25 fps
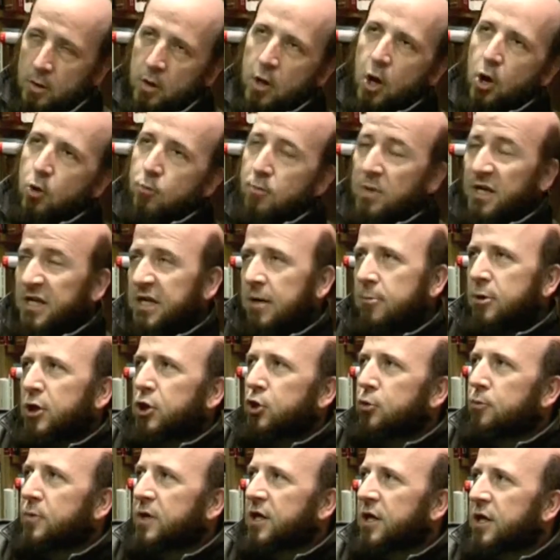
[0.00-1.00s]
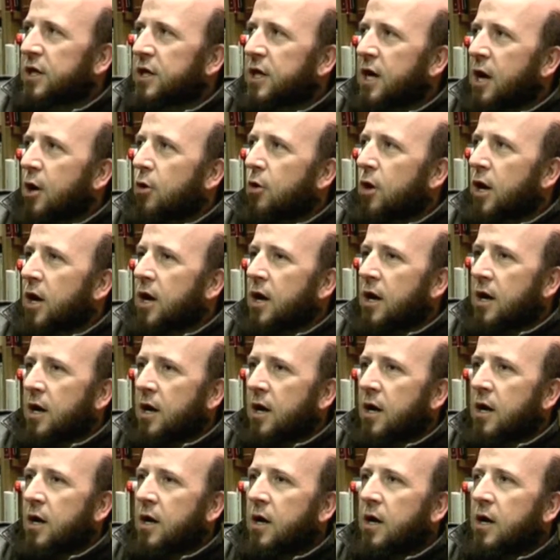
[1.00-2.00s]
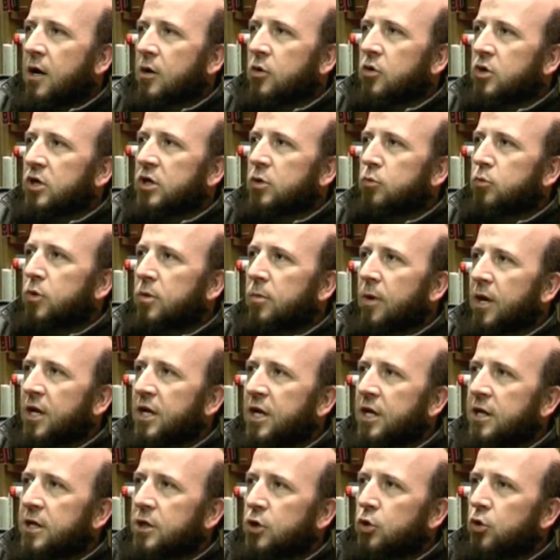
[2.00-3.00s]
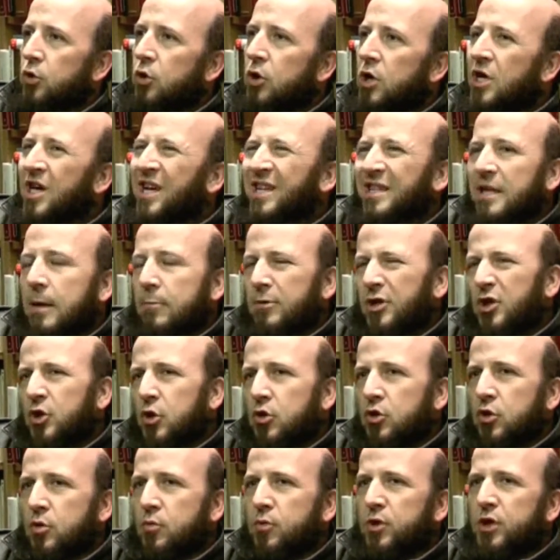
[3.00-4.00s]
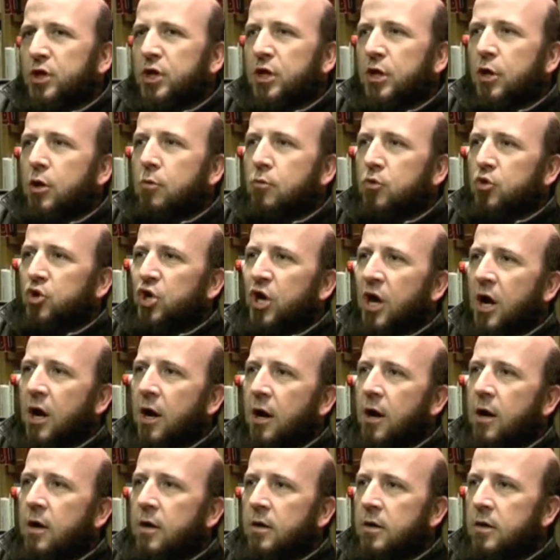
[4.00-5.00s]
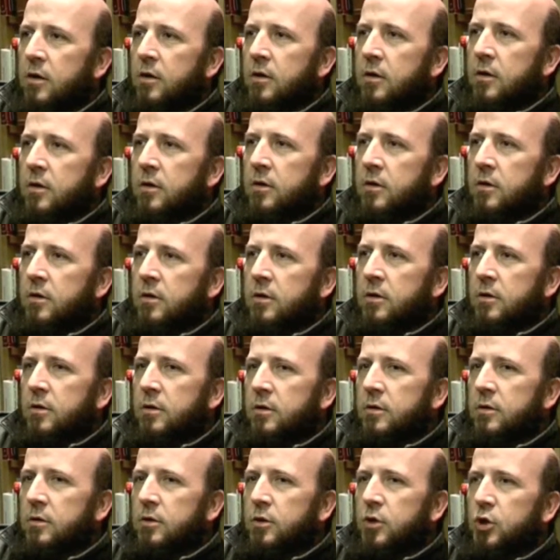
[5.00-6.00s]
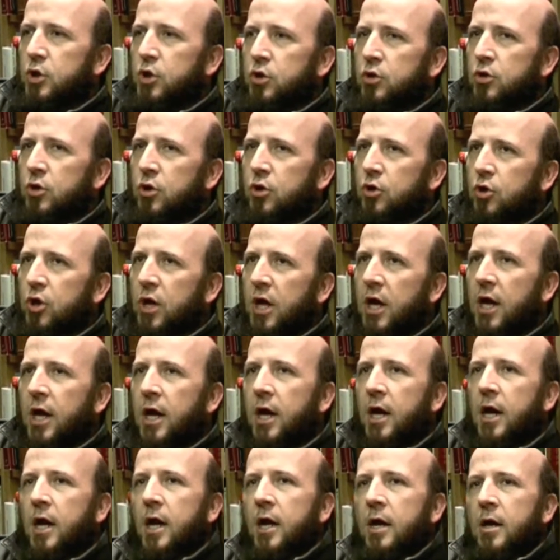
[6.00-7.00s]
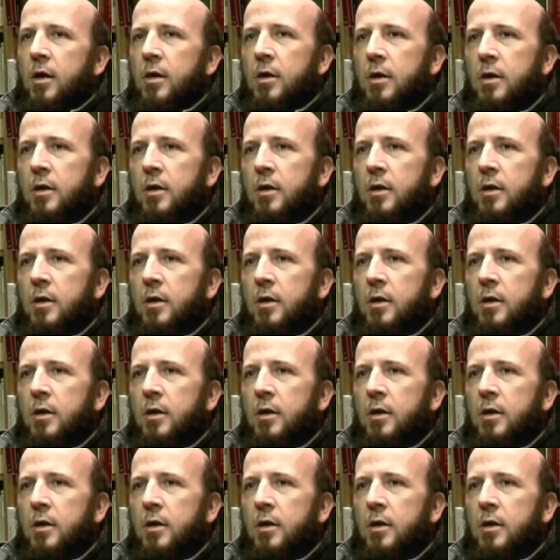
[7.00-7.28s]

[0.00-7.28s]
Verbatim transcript: claro, más habiéndome dedicado a, a, cosas muy variadas, ¿no? También todo depende de cómo se haga. Yo creo que...